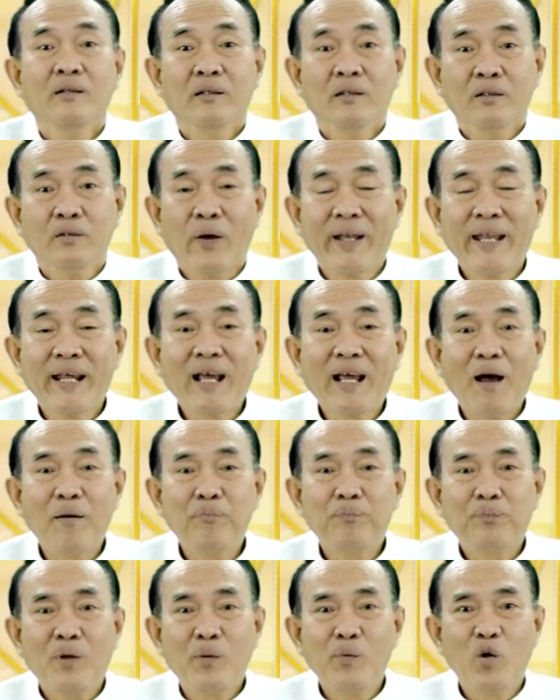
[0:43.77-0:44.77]
สวัสดีครับ
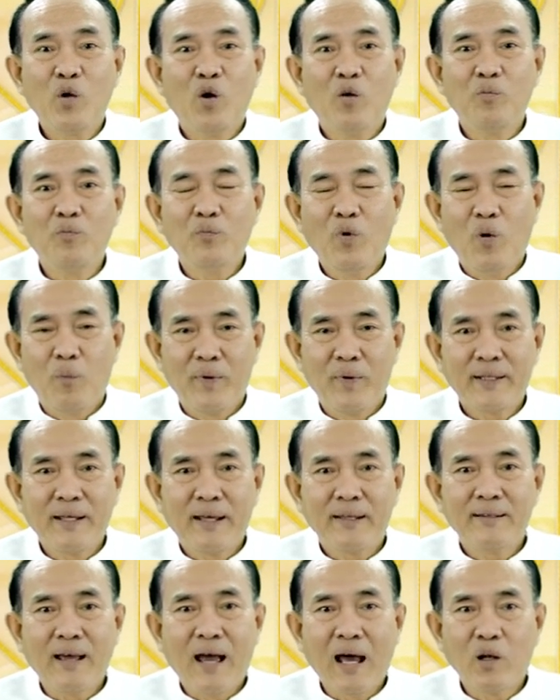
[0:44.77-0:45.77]
ท่านผู้ชม ผมอาจา
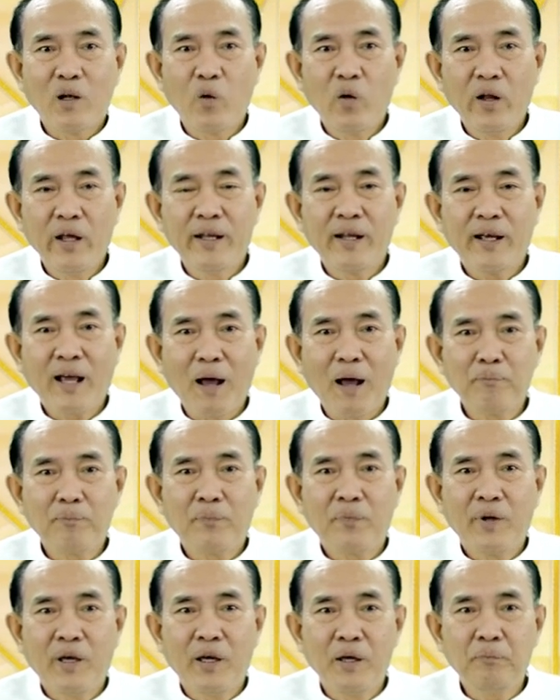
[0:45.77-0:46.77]
รย์ชาญฮุลี่นะครับ
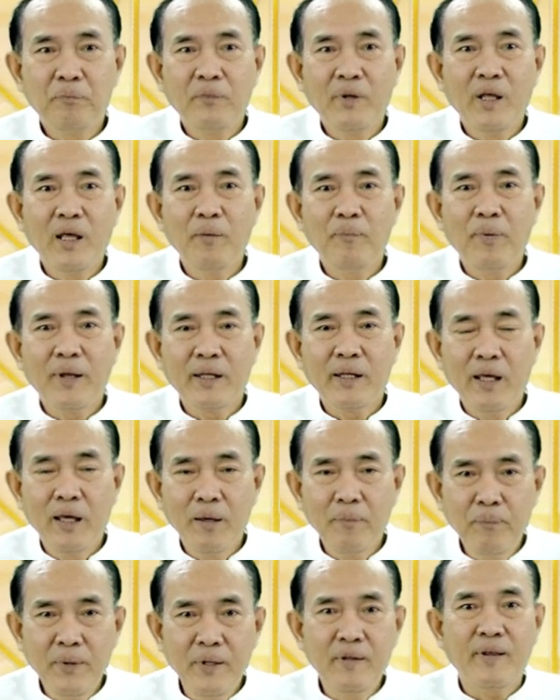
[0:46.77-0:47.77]
คลิปนี้เป็นคลิ
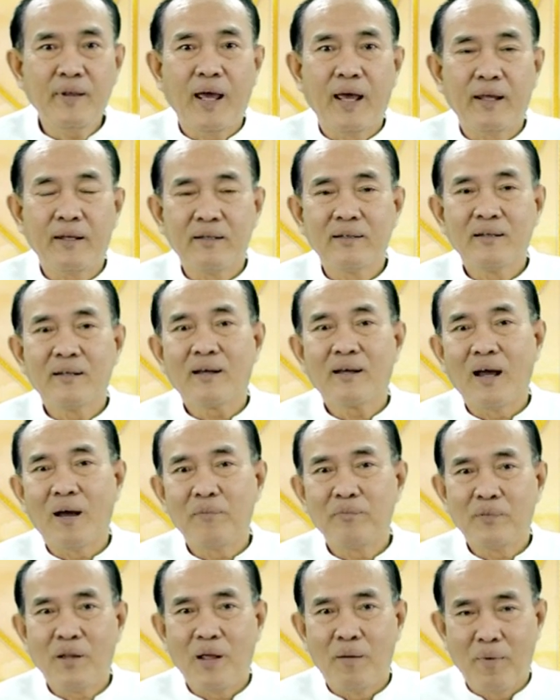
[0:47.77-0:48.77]
ปพิเศษนะครับ
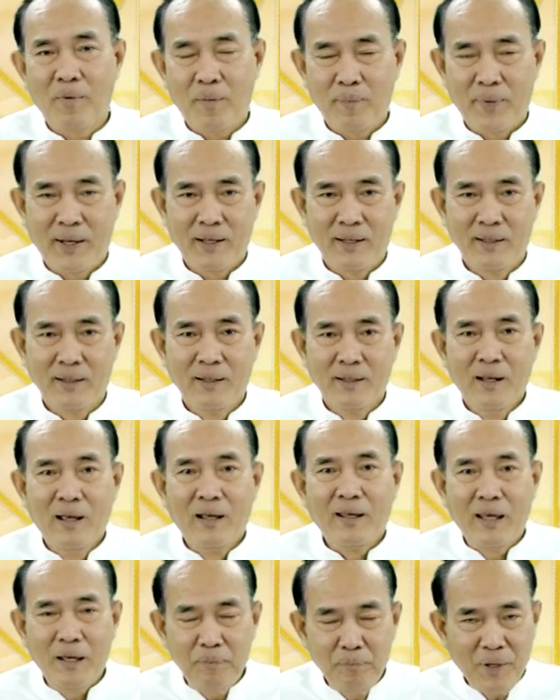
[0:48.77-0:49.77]
จะมาเป็น
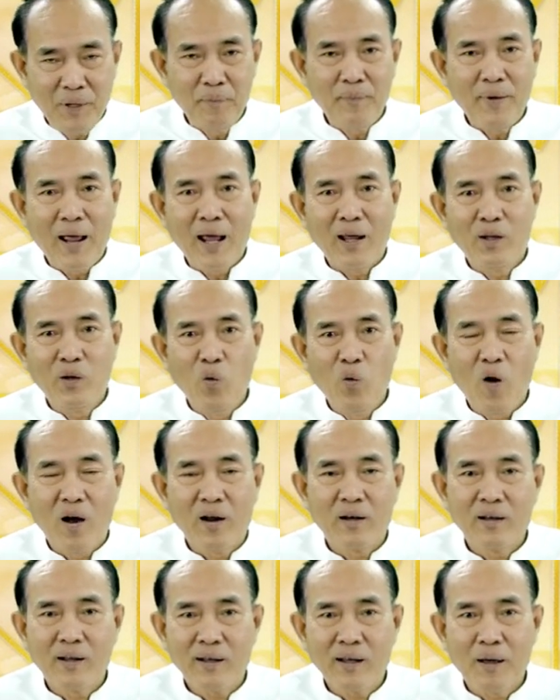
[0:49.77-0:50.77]
คลิปทำนายดวง
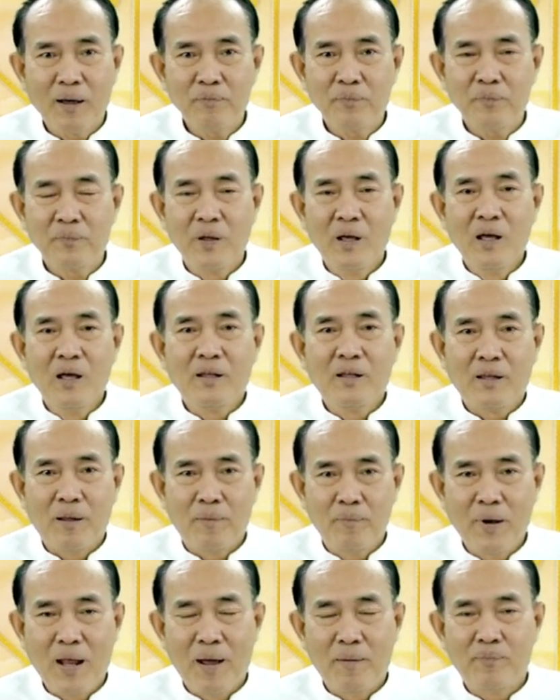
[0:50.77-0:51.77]
นะครับ
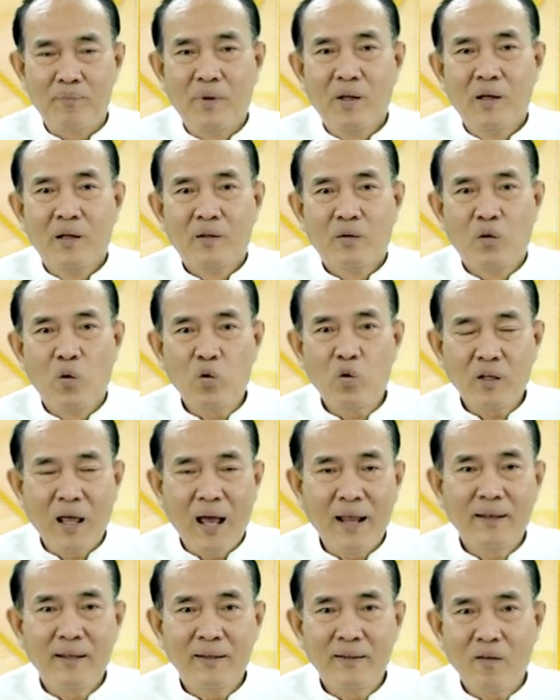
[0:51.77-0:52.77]
สำหรับทุก
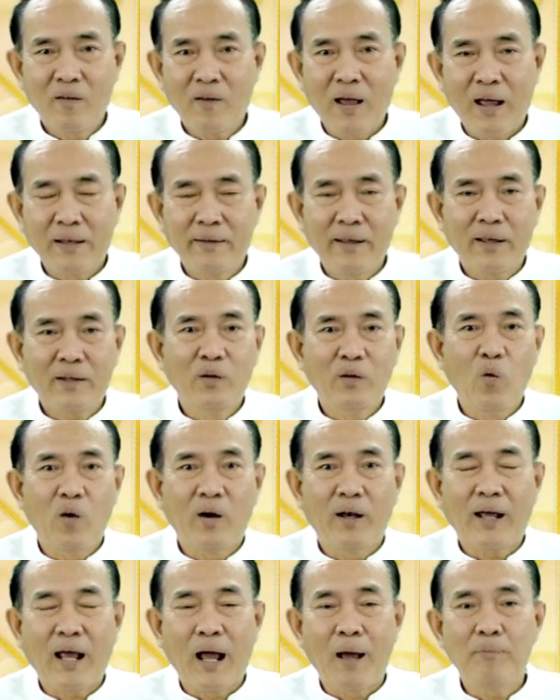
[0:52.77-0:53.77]
ท่านที่ต้องการเช็คดวง
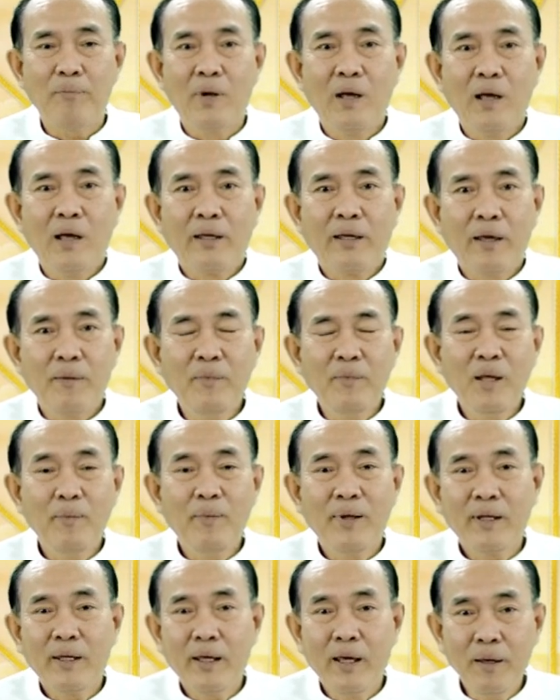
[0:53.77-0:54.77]
นะครับ คลิปนี้
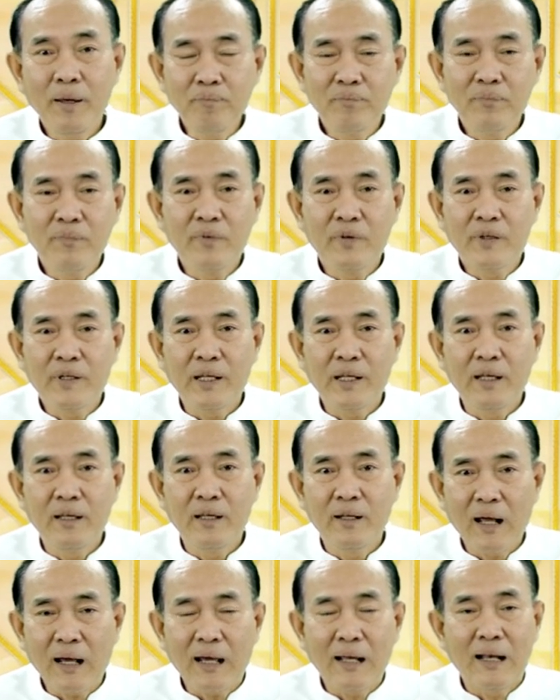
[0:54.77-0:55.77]
เป็นคลิป
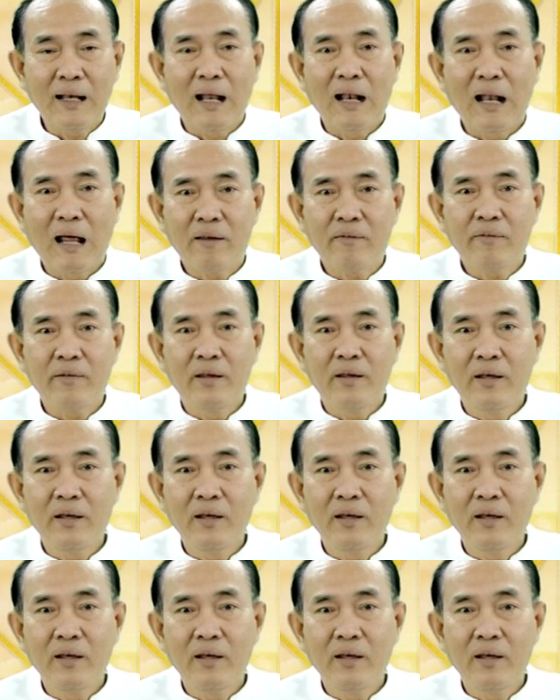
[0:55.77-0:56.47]
4ลัคนาราศี